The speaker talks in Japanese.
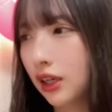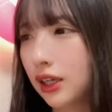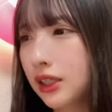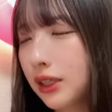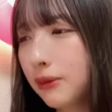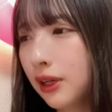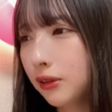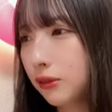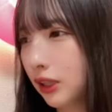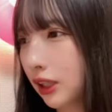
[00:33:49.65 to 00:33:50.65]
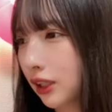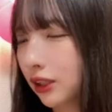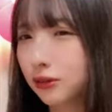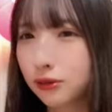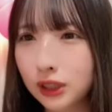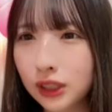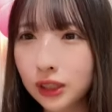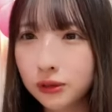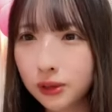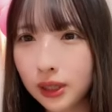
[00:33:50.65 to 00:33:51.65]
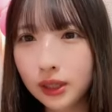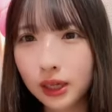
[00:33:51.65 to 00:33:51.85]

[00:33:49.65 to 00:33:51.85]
えー、今俺からのお願いは